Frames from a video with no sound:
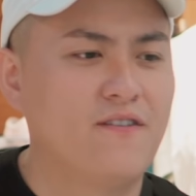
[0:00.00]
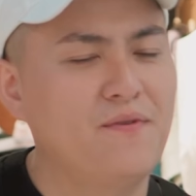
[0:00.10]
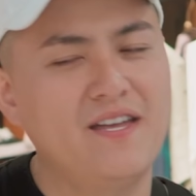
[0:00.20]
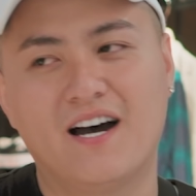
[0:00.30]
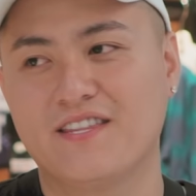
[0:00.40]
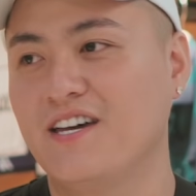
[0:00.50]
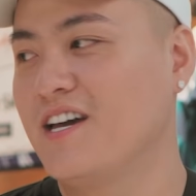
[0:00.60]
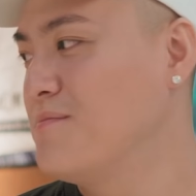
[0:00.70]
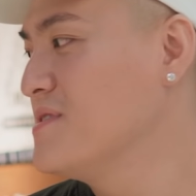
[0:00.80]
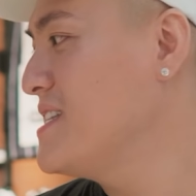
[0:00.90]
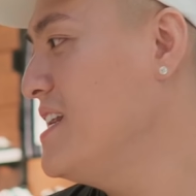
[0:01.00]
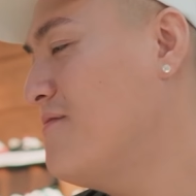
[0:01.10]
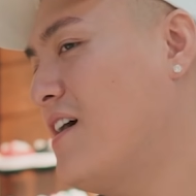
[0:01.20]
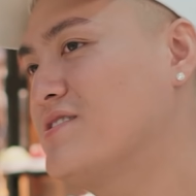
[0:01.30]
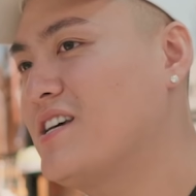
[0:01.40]
Và bây giờ thì mình sẽ đi
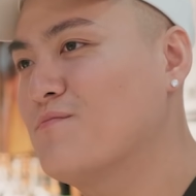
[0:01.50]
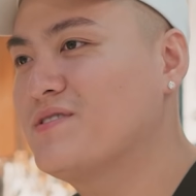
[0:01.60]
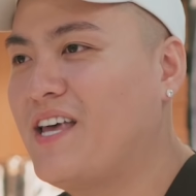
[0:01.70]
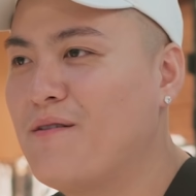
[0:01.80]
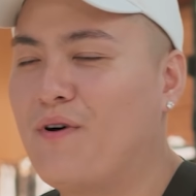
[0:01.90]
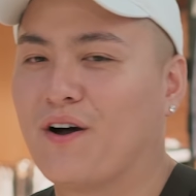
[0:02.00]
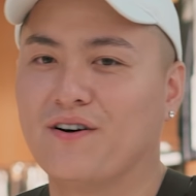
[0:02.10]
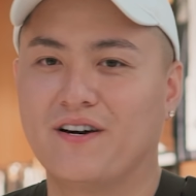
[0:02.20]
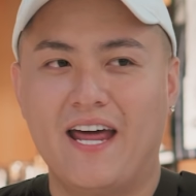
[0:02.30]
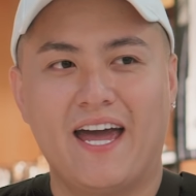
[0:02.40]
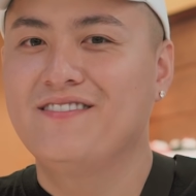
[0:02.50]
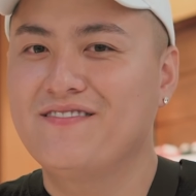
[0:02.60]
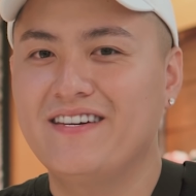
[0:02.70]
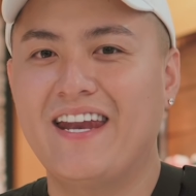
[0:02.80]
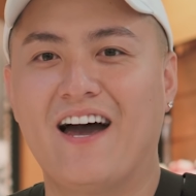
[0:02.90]
vào trong xem mọi người đang như
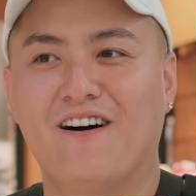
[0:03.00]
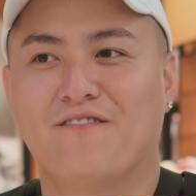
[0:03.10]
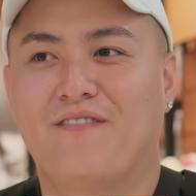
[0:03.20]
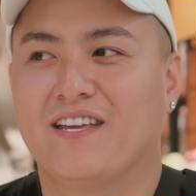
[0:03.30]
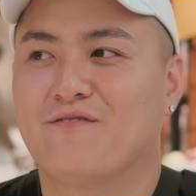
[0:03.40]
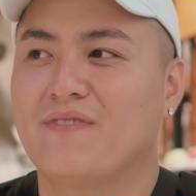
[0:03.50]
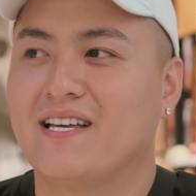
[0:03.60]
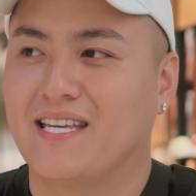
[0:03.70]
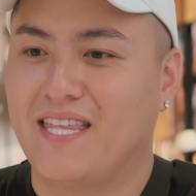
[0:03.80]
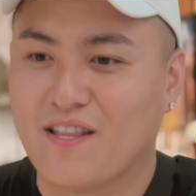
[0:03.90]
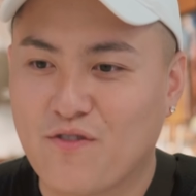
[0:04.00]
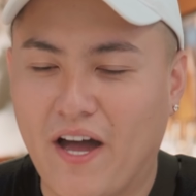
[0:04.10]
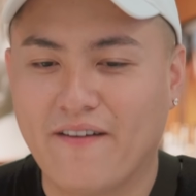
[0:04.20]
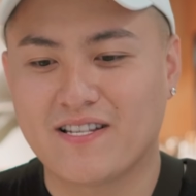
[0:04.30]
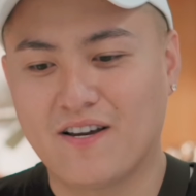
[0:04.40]
thế nào, và chúng ta sẽ thanh
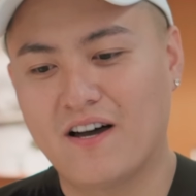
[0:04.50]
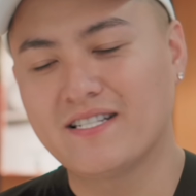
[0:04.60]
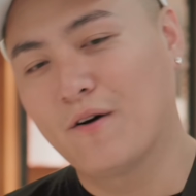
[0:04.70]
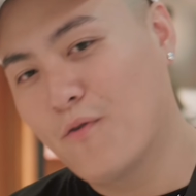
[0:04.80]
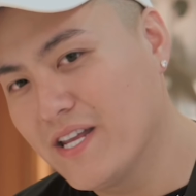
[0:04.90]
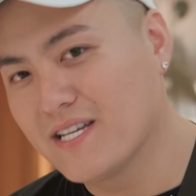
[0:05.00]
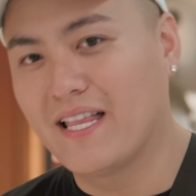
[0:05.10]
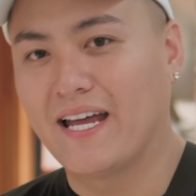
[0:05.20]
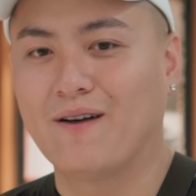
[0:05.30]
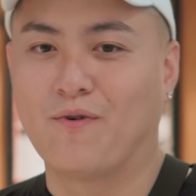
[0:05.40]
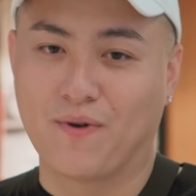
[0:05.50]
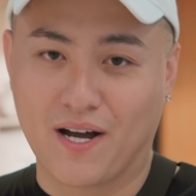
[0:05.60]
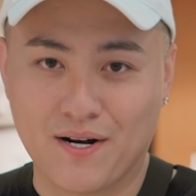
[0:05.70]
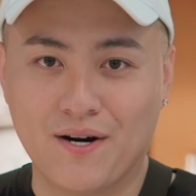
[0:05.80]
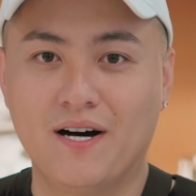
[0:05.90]
toán và sau đó sẽ quay trở lại đây một
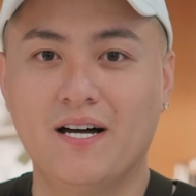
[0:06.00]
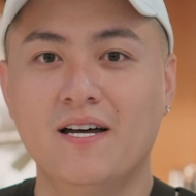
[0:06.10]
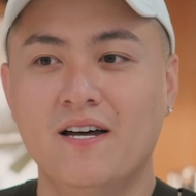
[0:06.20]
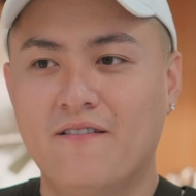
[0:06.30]
lần nữa